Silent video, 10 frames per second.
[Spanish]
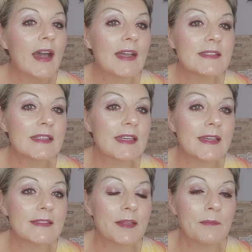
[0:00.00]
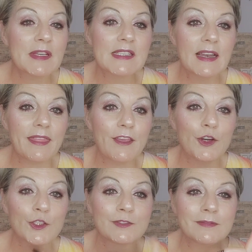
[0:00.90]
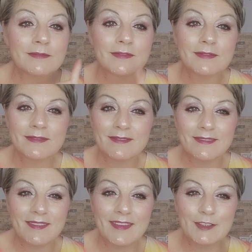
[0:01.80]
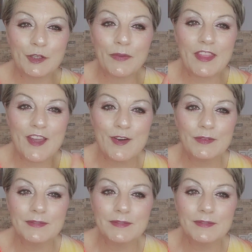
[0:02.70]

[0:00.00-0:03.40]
Así que sin más dilación, dentro vídeo